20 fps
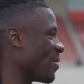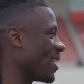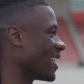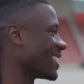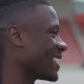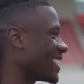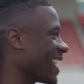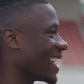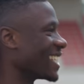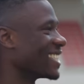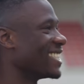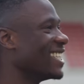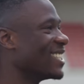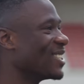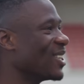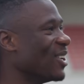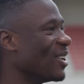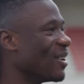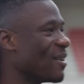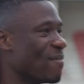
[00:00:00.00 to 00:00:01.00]
pas, c'était un
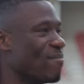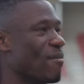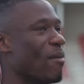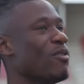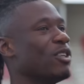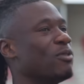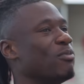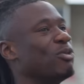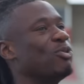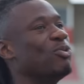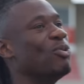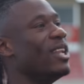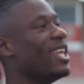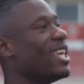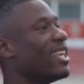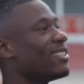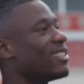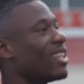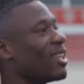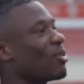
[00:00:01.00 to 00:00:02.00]
ciseau. Bah, moi, je me suis
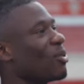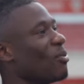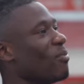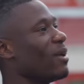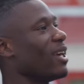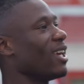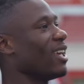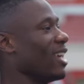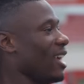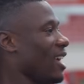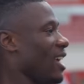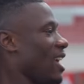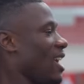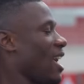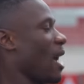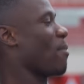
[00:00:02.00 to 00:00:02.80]
laissé tomber. Et